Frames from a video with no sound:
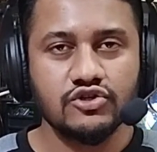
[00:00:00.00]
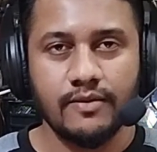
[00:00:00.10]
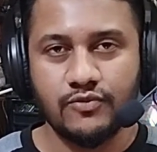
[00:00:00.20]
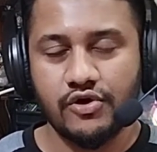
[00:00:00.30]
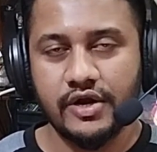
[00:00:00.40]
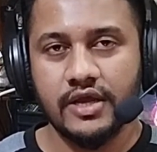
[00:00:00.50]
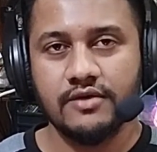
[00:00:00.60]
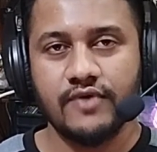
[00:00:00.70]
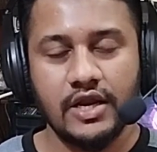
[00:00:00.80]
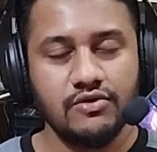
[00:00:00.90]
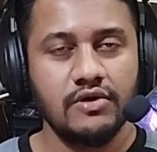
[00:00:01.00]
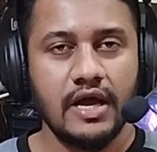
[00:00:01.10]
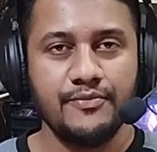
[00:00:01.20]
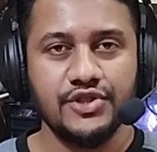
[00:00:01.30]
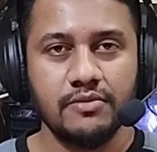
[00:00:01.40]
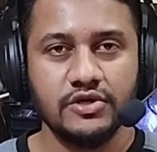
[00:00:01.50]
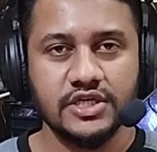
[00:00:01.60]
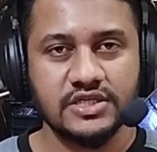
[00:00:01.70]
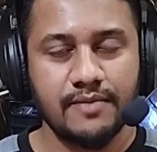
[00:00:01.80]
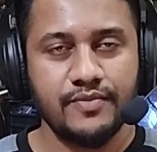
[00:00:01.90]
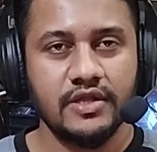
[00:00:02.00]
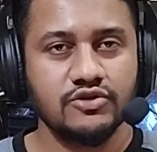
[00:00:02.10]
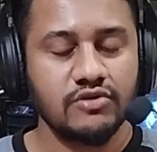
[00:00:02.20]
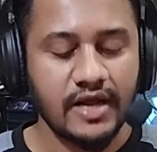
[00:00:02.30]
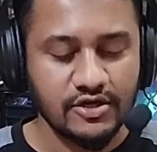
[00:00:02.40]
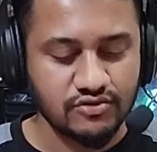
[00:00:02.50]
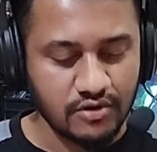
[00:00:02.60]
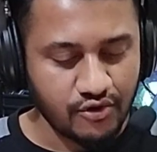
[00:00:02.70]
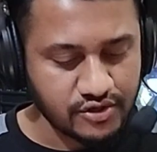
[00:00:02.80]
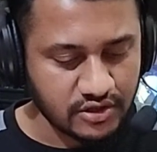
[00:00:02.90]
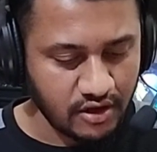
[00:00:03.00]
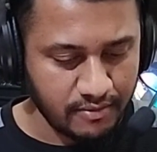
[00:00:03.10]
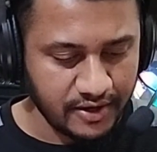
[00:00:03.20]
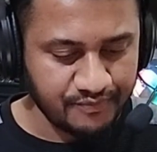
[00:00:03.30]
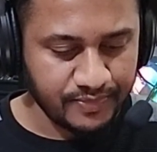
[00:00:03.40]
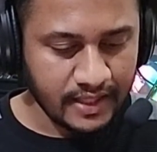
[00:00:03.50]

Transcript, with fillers: সব ধরনের ফাইলগুলো আমি দিব জাস্ট আপনাদের শুধু কাজগুলো করতে হবে